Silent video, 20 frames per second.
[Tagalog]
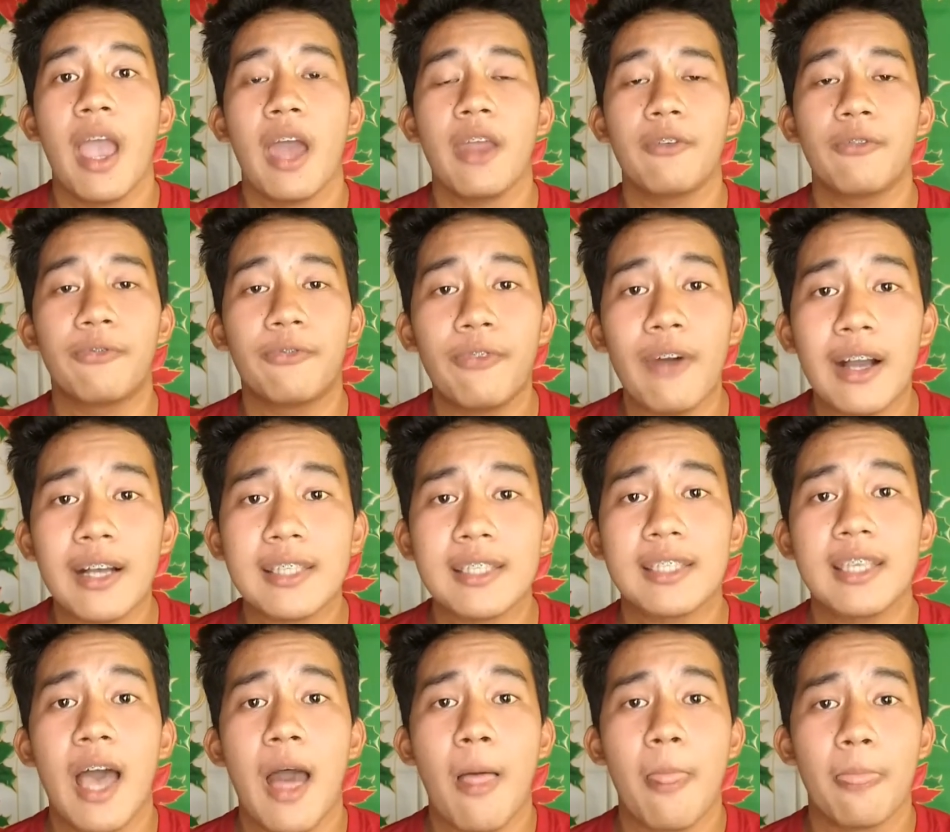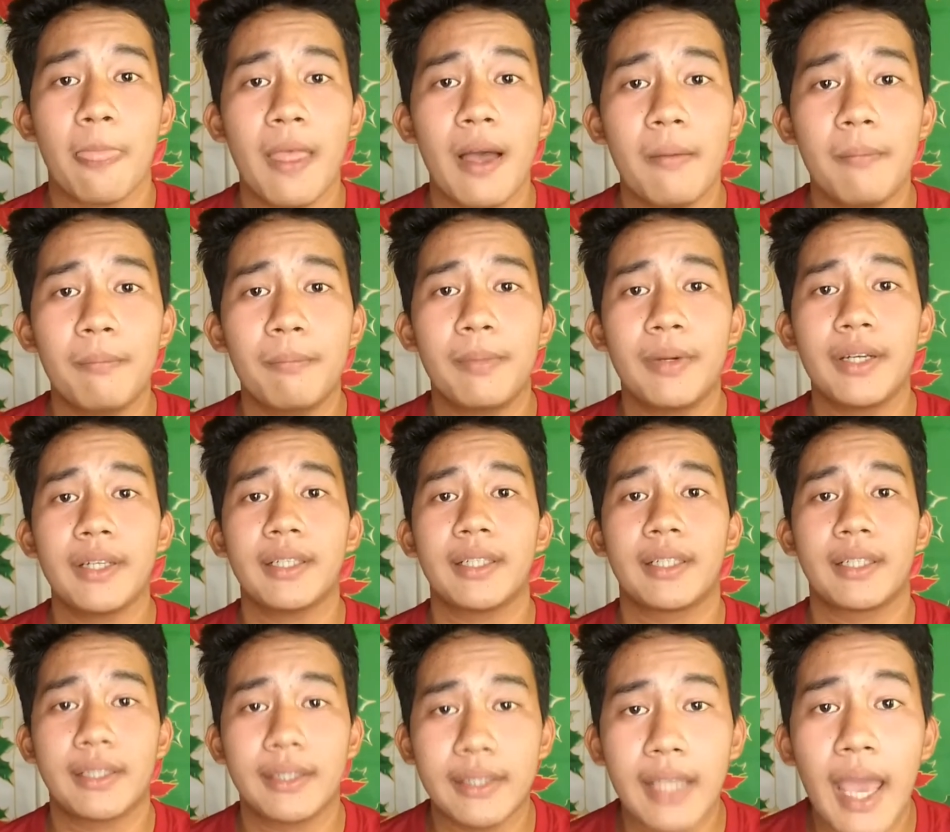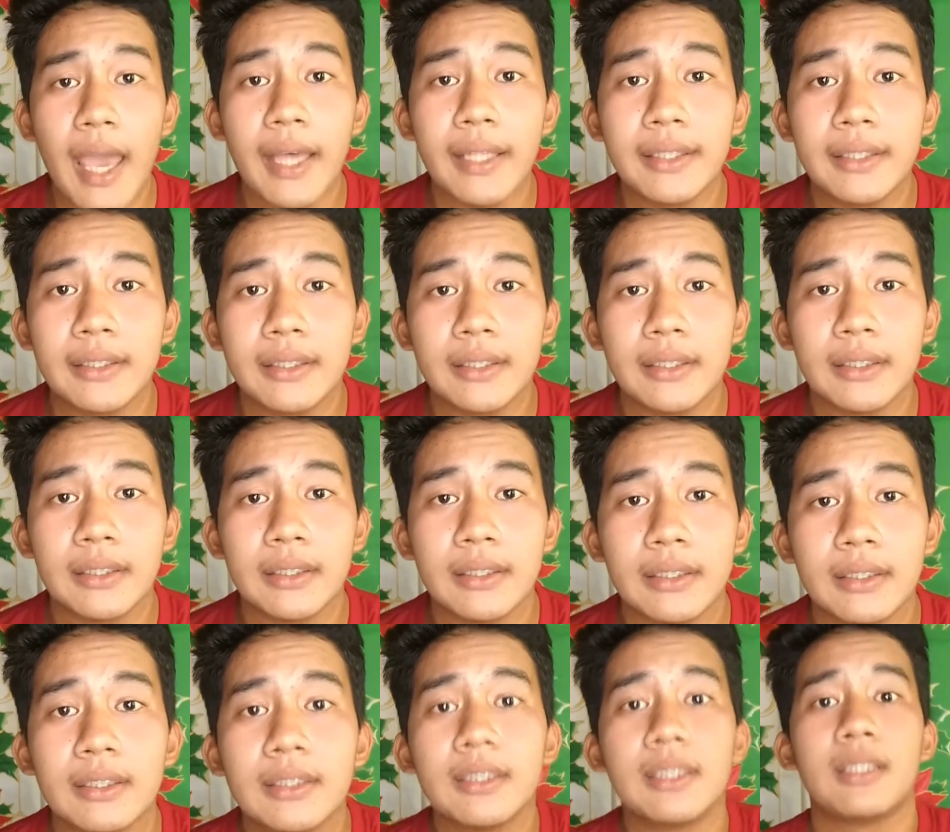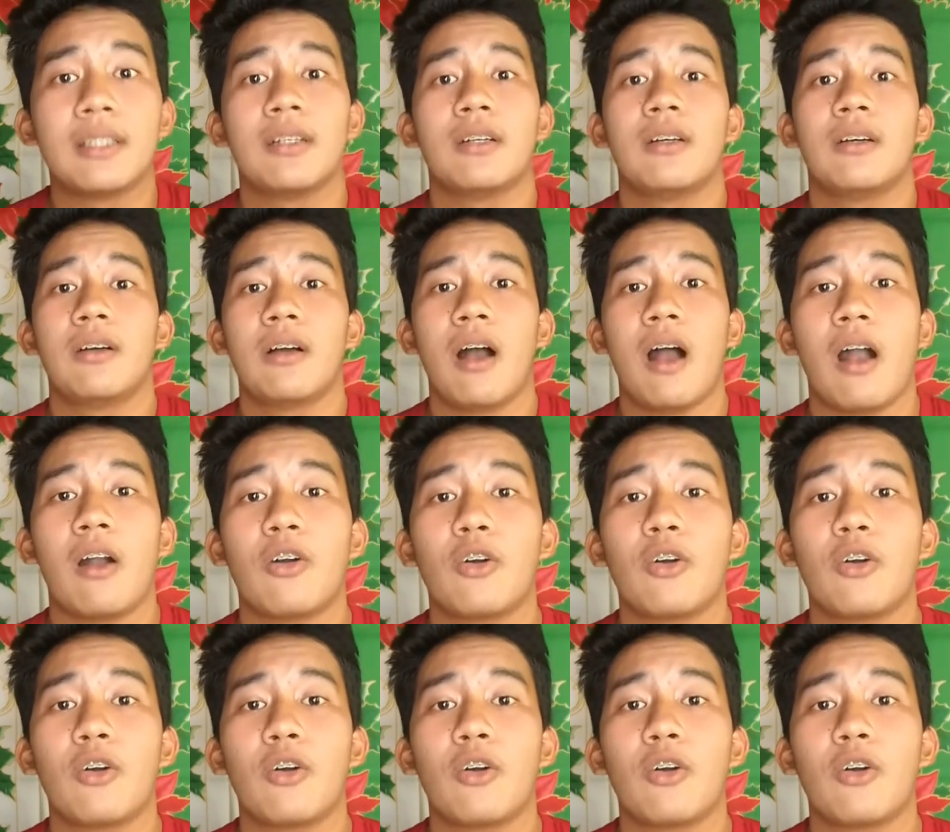And fox number 10.